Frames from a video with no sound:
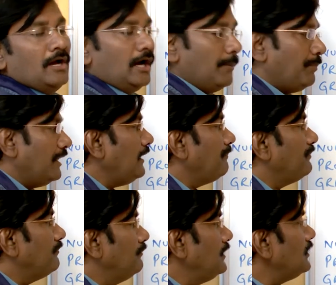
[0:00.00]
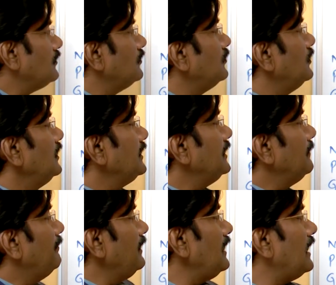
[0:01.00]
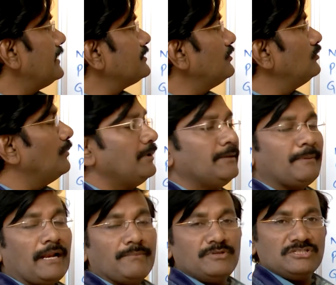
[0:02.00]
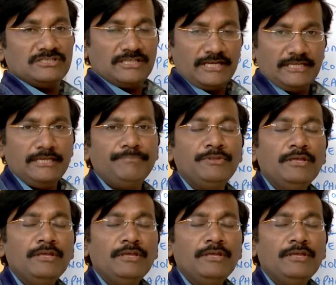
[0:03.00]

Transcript: అప్పుడే మీకు ఈ బి అక్షరంతో పేరు ప్రారంభించిన దానికి